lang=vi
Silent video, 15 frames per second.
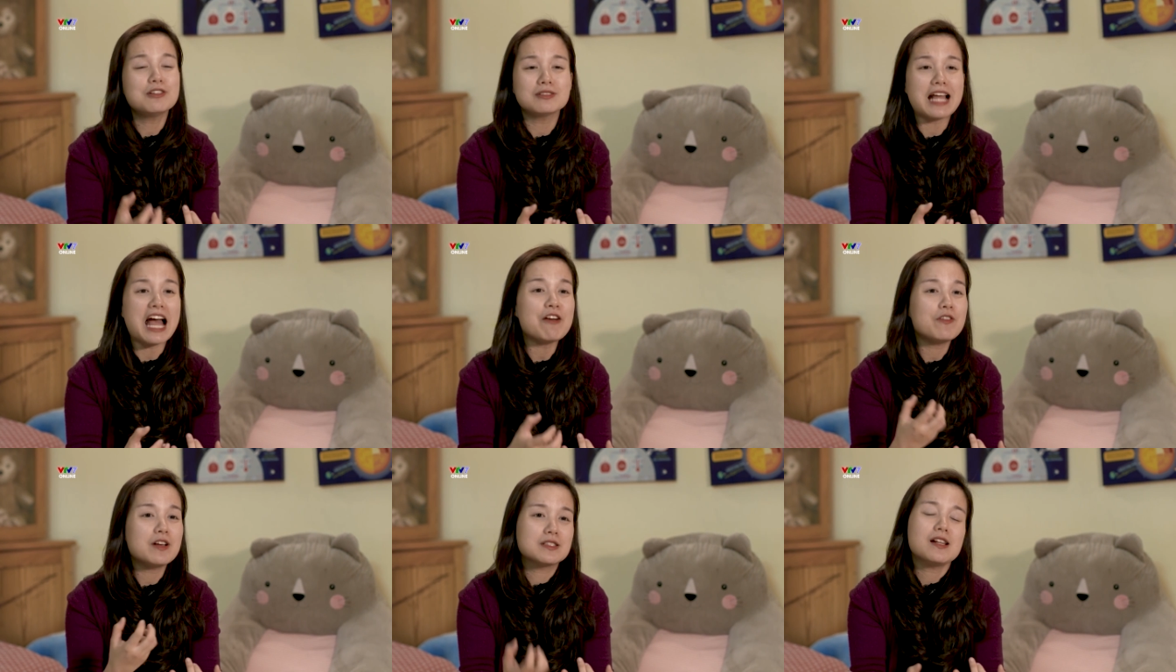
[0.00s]
tương
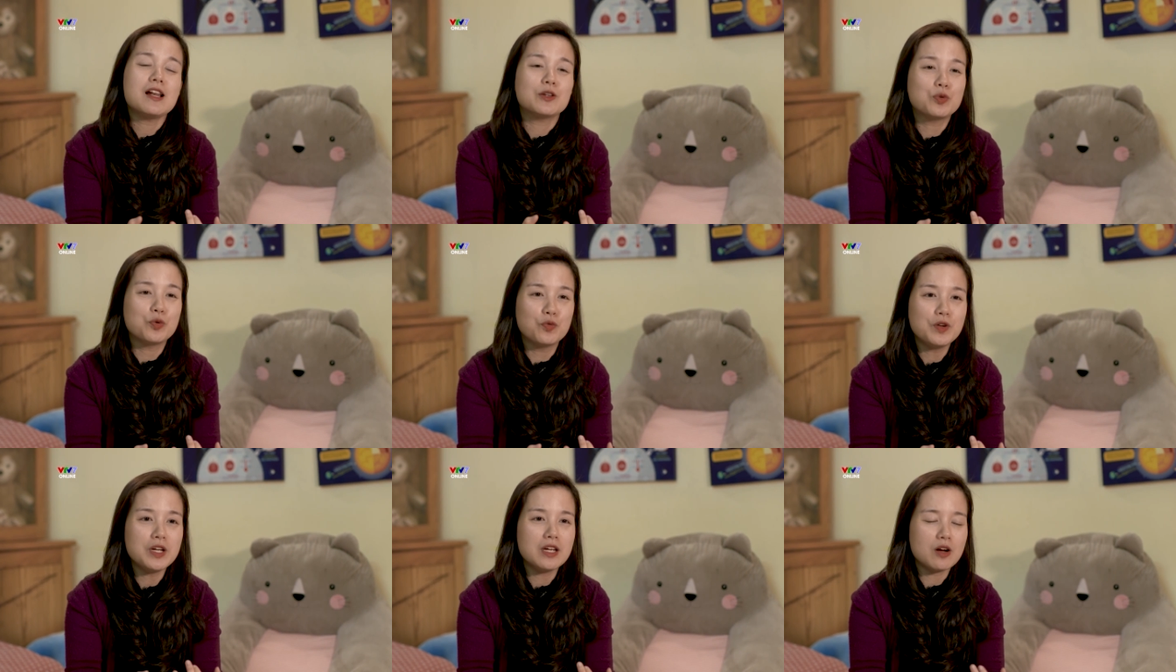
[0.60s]
tác và rất là
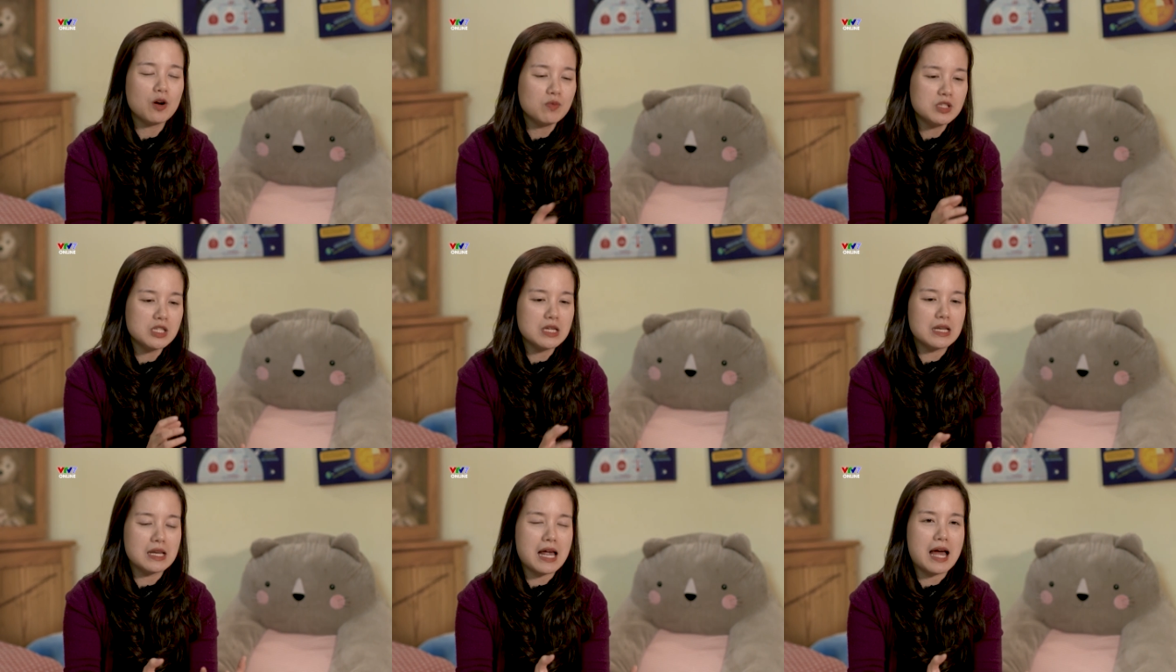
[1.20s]
thú vị không
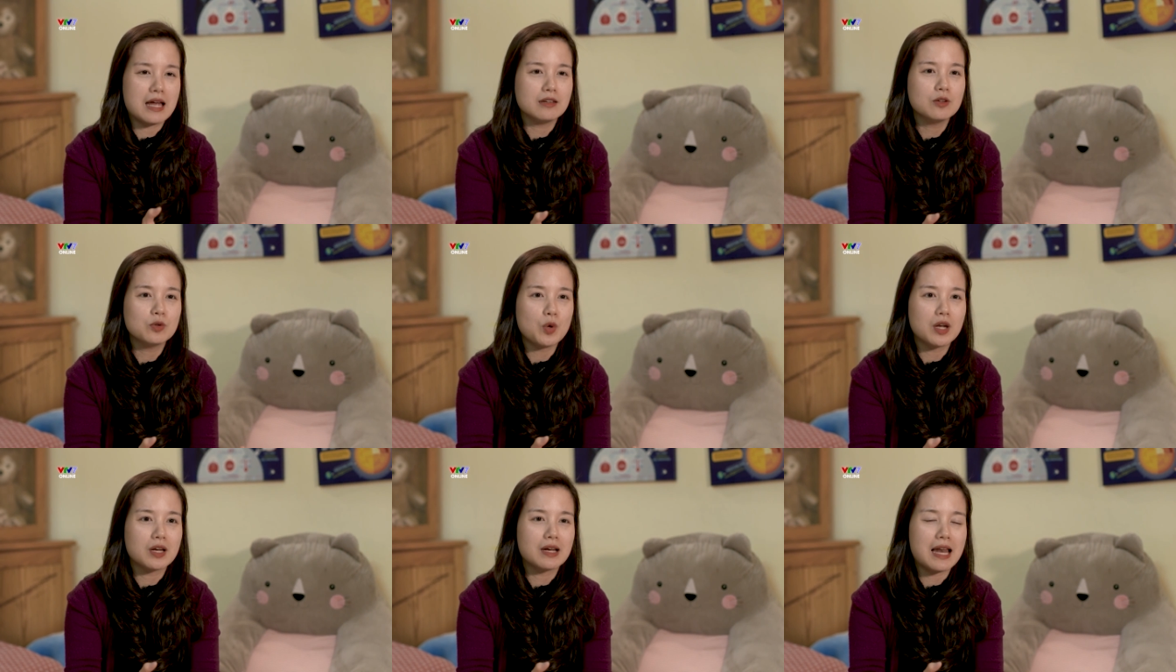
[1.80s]
chỉ là
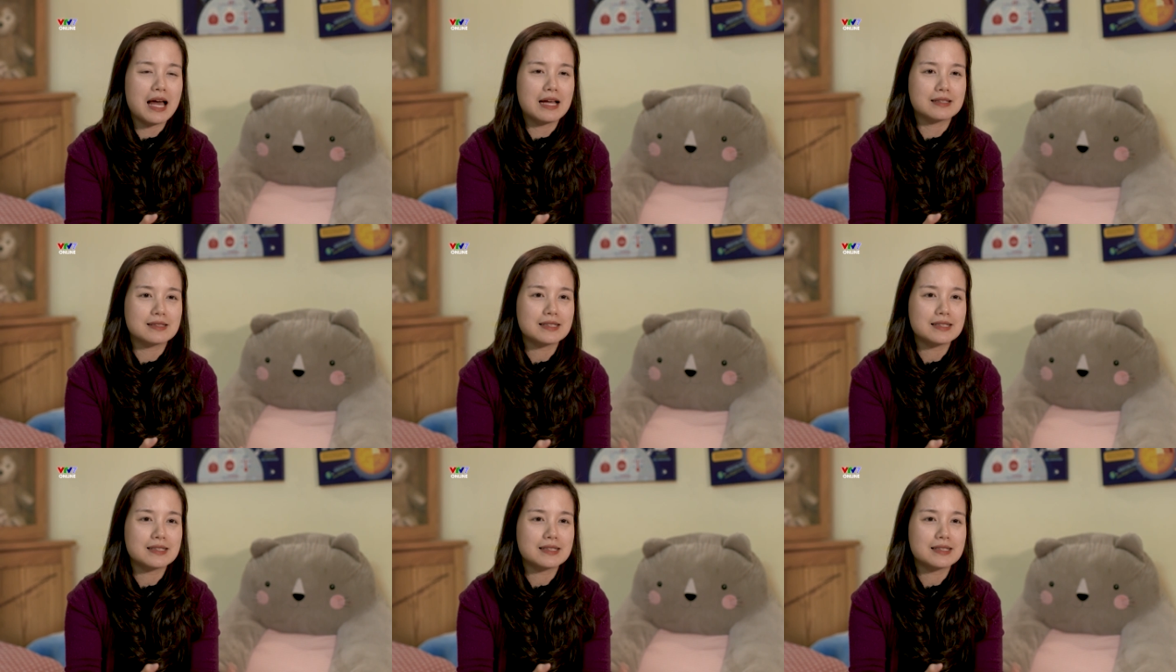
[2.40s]
đơn thuần là